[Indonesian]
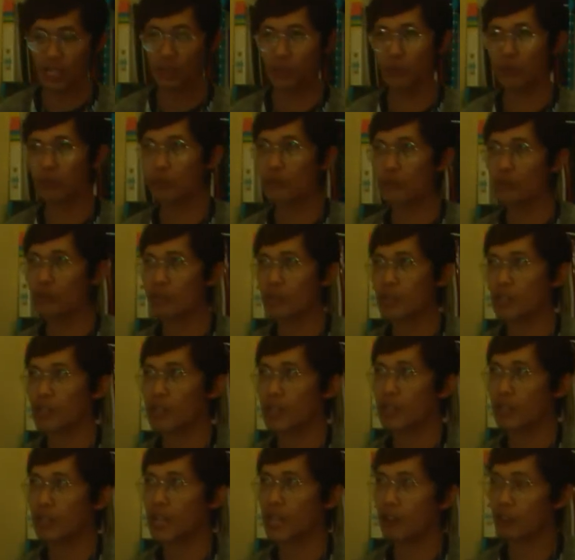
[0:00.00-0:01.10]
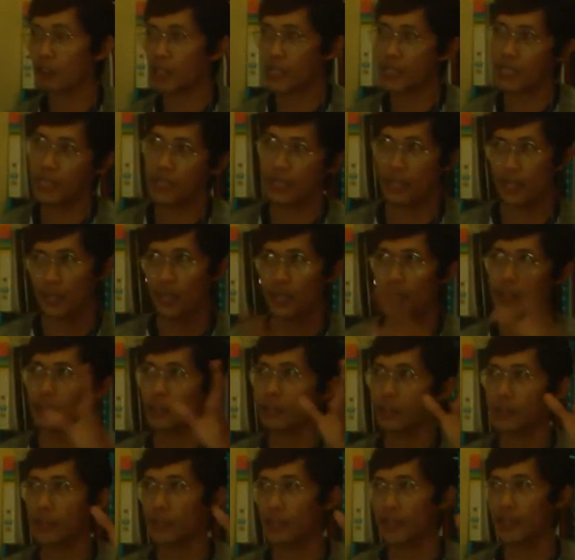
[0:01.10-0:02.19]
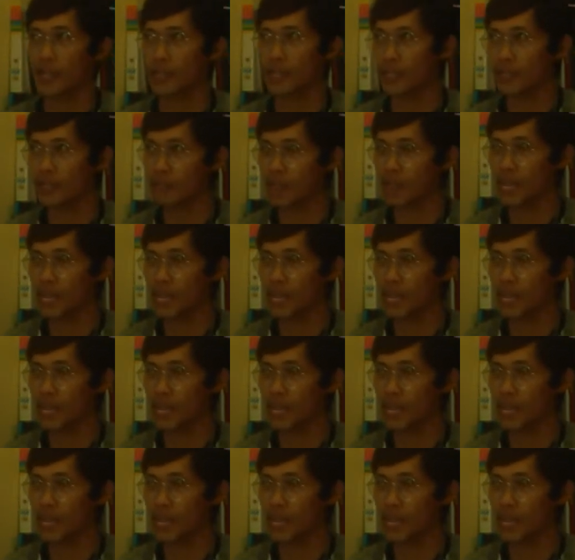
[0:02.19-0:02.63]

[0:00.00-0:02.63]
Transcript: itu kalau tidak salah terdiri dari